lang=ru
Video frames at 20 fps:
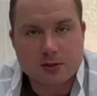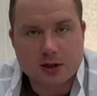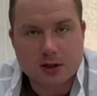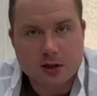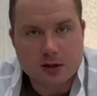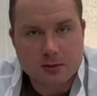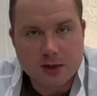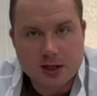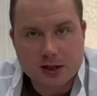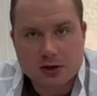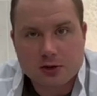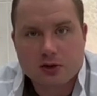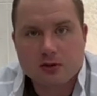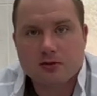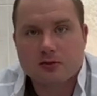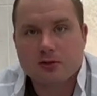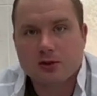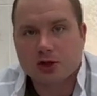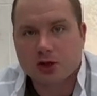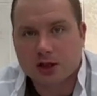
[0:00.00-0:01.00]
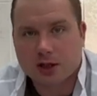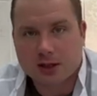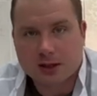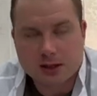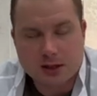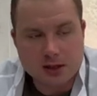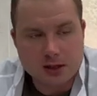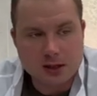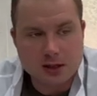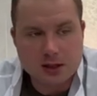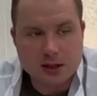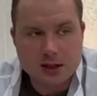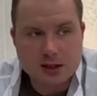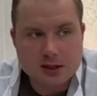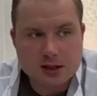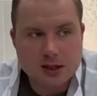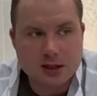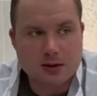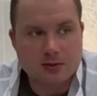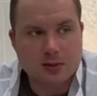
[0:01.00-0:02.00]
хромосомами, женской
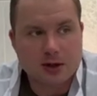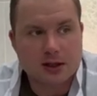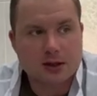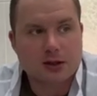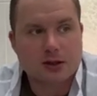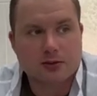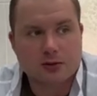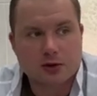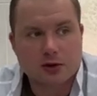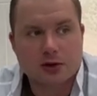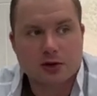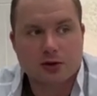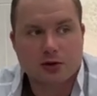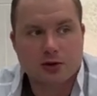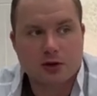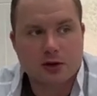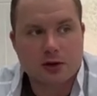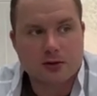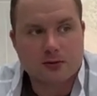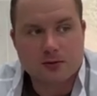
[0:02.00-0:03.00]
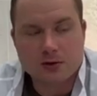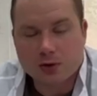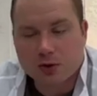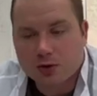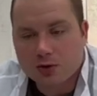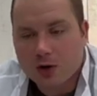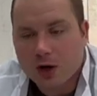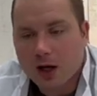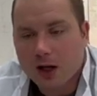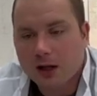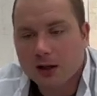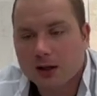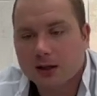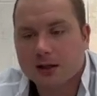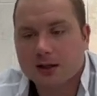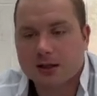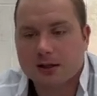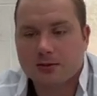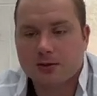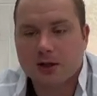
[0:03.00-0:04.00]
генетикой, поэтому это только визуально
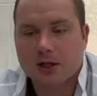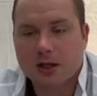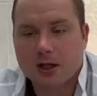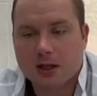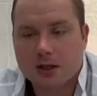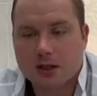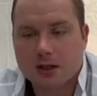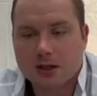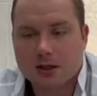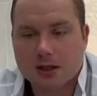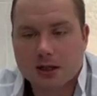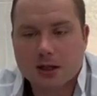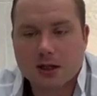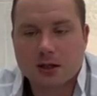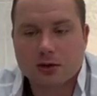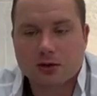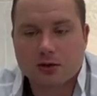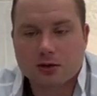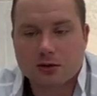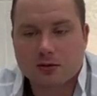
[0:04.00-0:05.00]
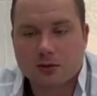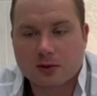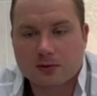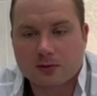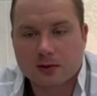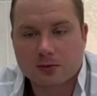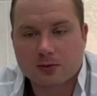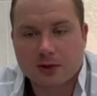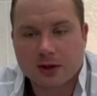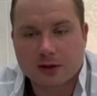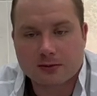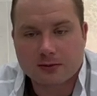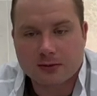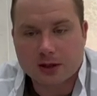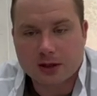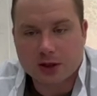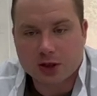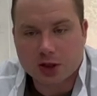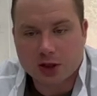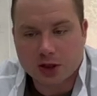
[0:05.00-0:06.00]
визуальные изменения, те, которыми вы
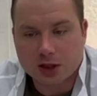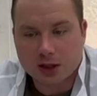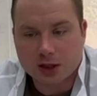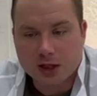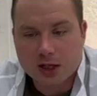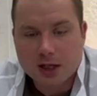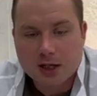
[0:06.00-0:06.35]
подвержены.